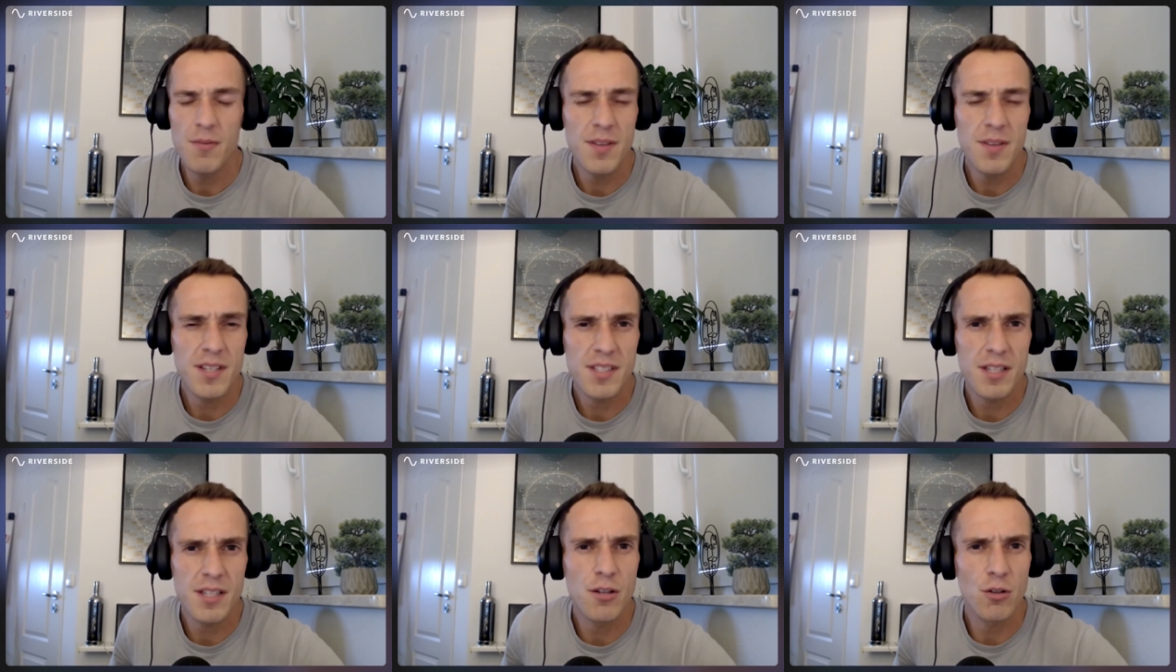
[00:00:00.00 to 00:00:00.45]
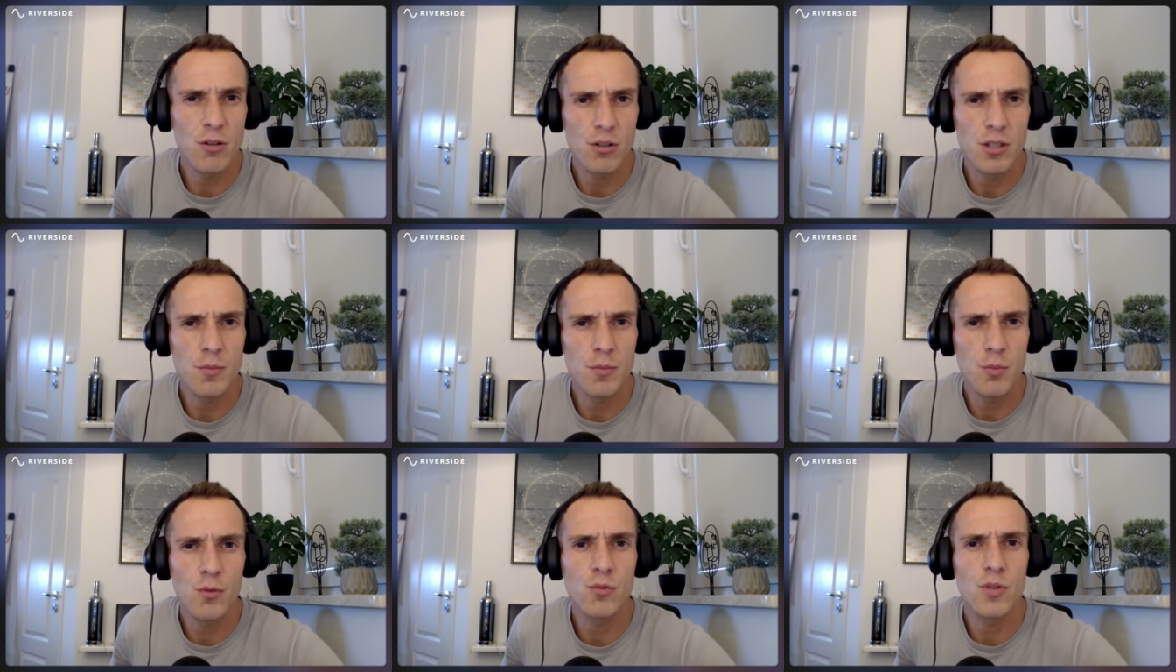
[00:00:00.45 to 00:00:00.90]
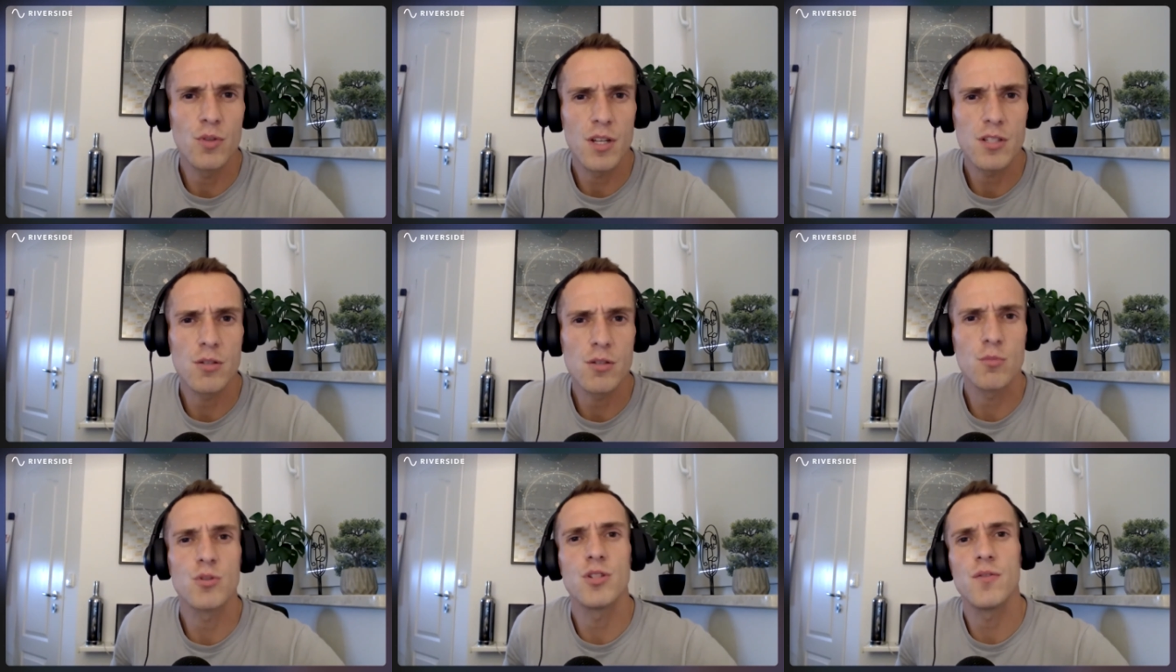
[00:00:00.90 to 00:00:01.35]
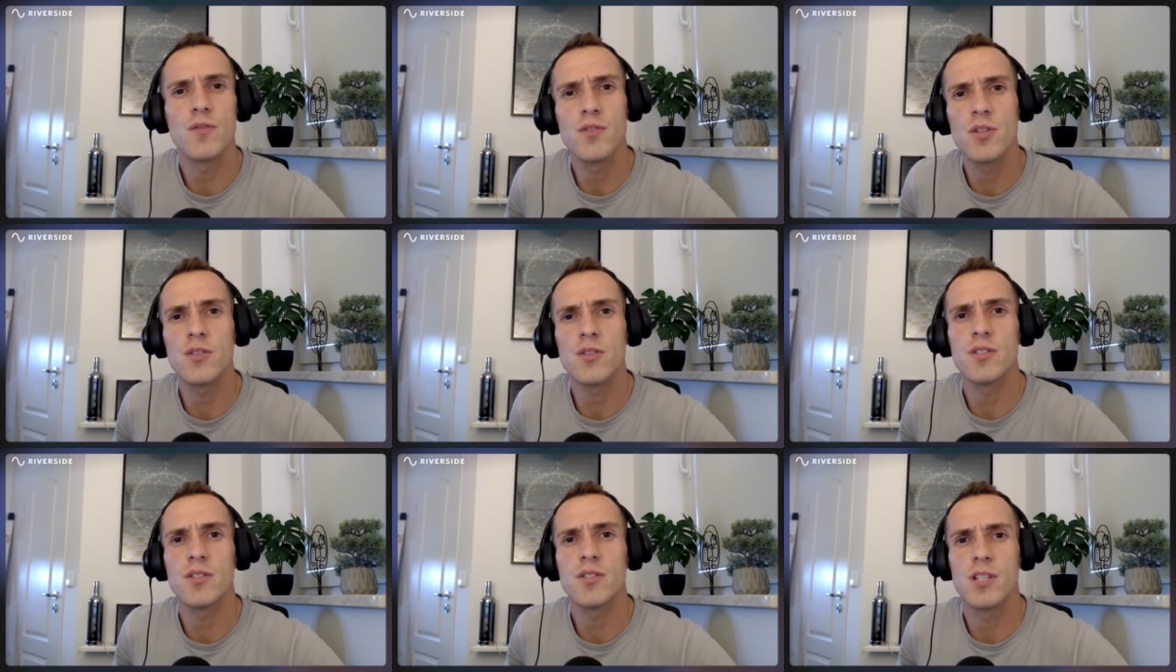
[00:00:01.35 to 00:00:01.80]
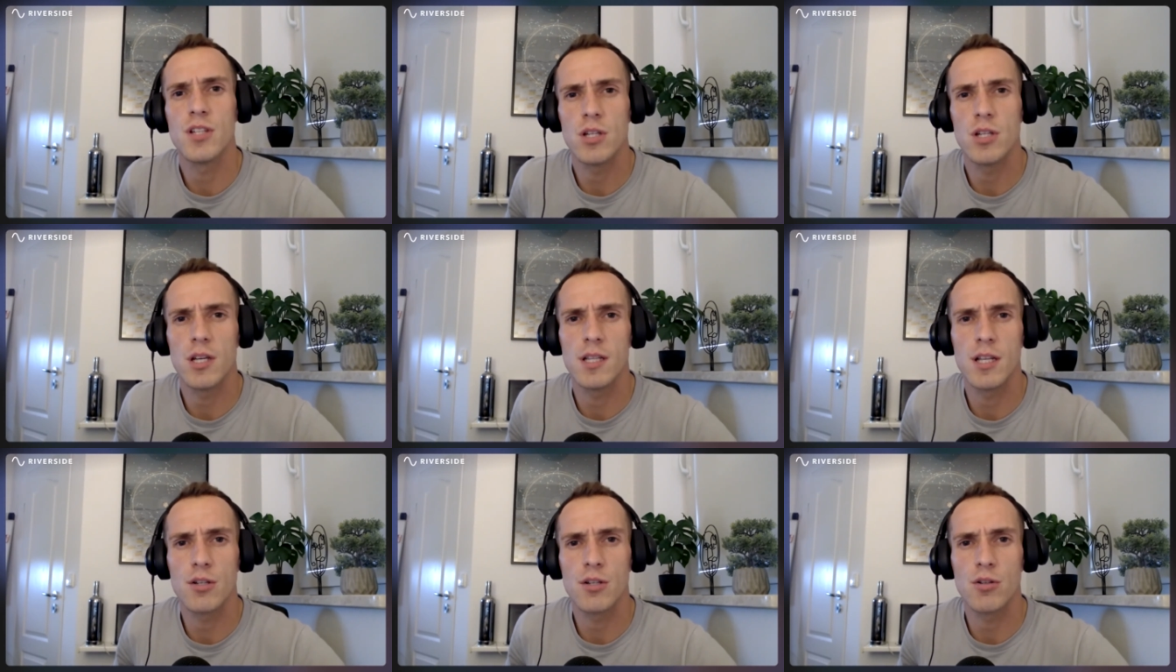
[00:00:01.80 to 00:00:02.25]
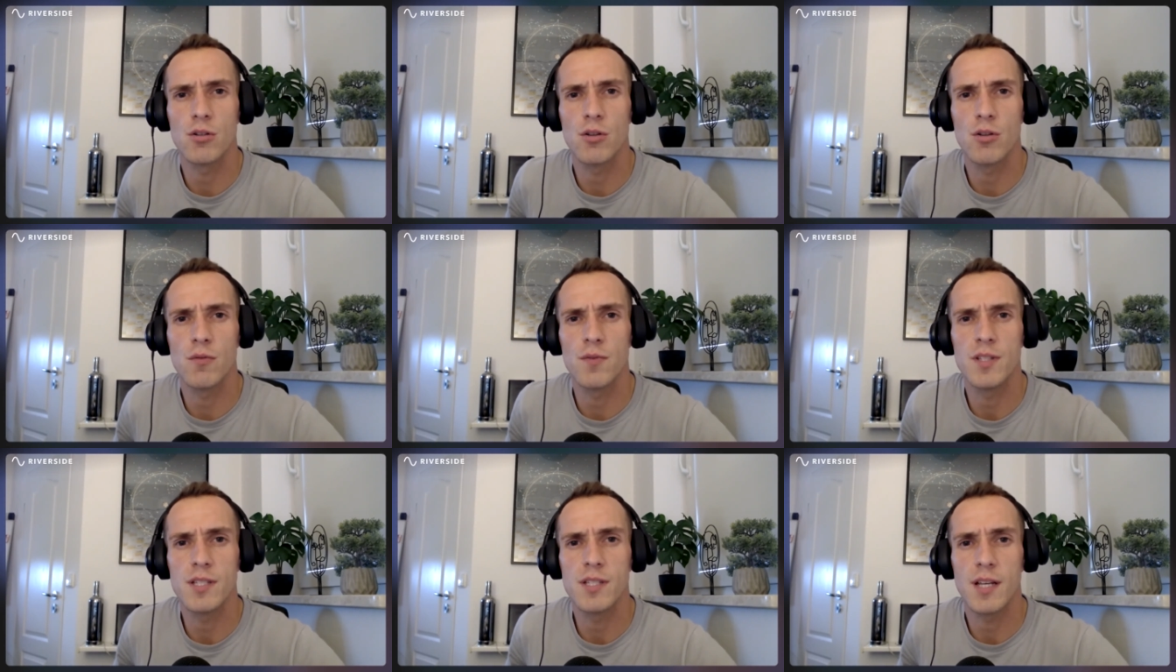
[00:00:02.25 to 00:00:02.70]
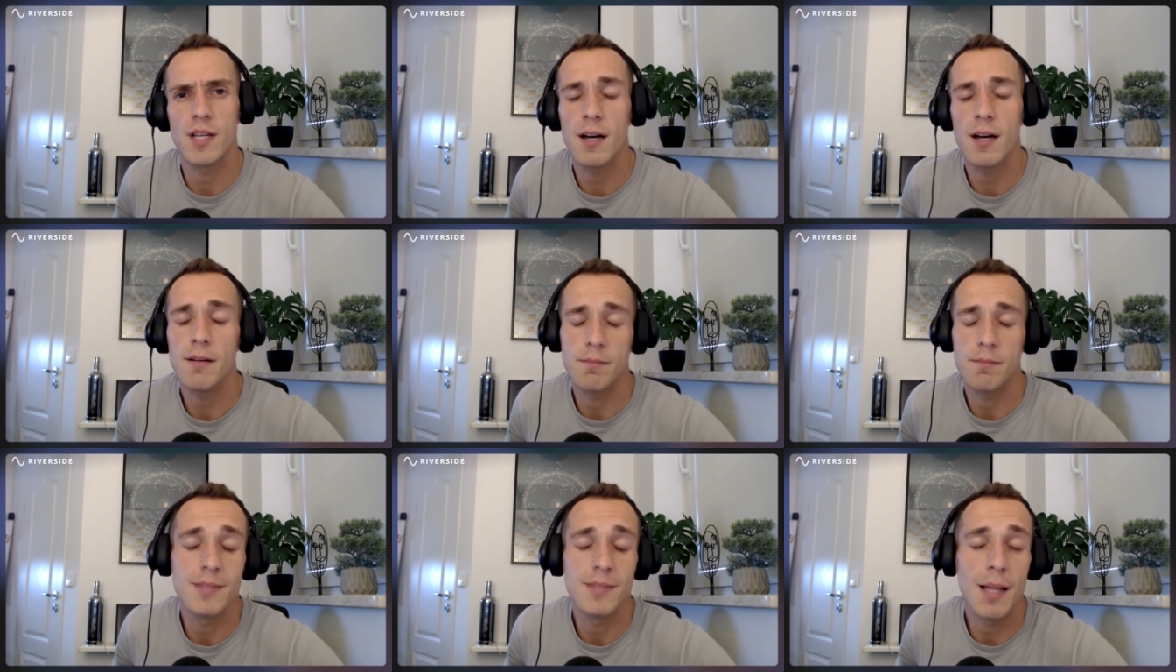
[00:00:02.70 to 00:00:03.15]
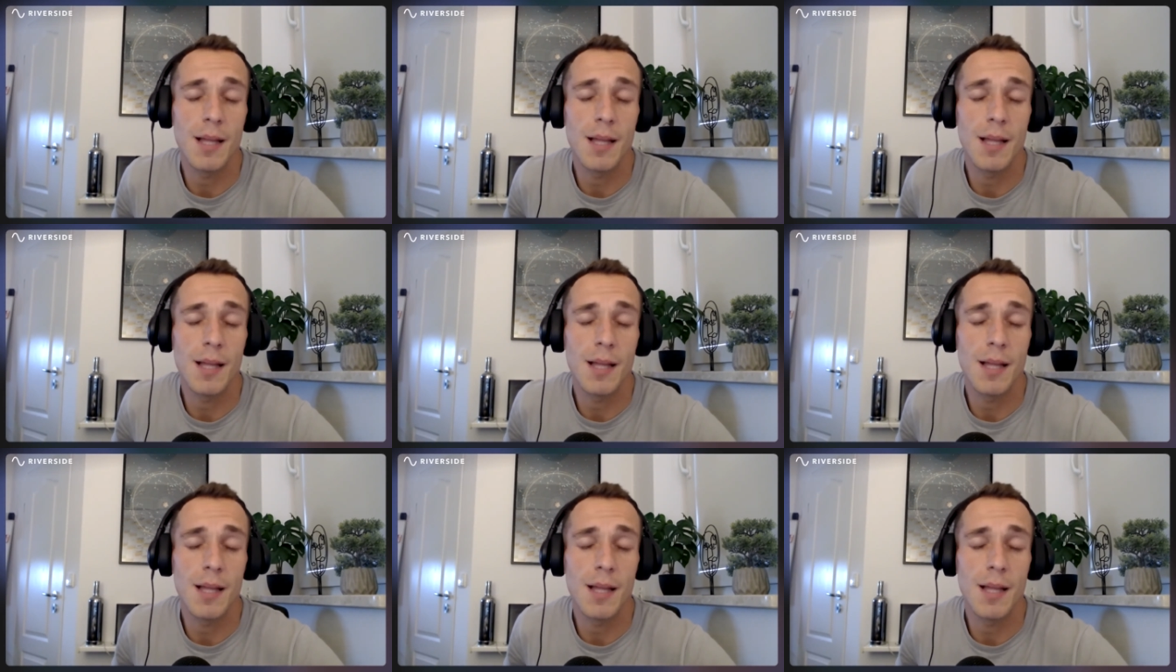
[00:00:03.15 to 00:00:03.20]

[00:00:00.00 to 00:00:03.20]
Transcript: pewnie stereotypów, które są krzywdzące dzisiaj dla środowiska,